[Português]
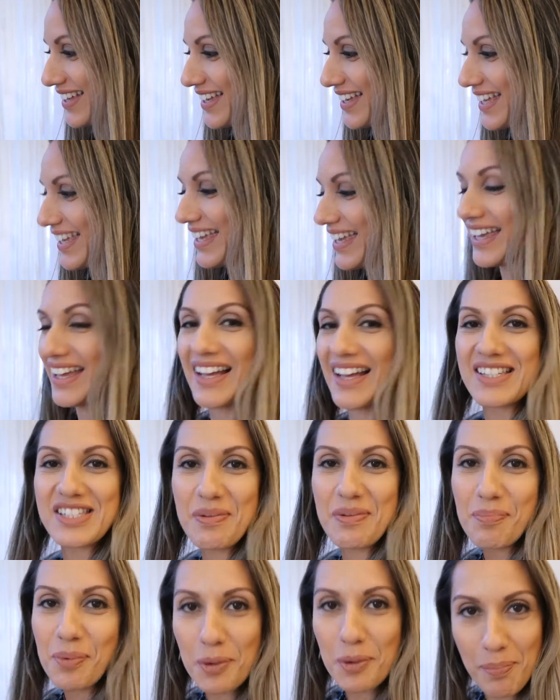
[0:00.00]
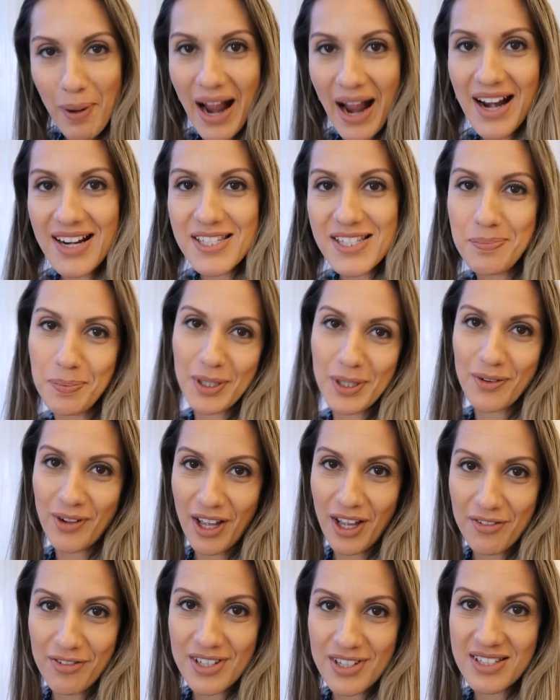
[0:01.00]
é, assim, por partes, porque eu
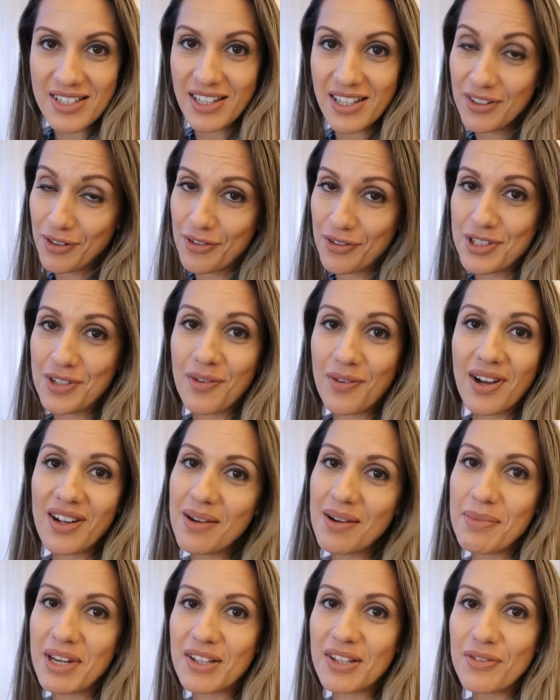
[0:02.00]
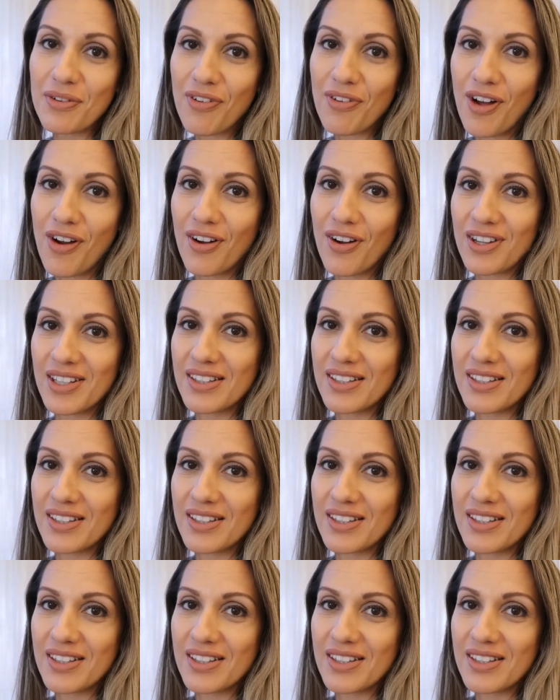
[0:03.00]
quero fazer e tô fazendo com a câmera do vlog,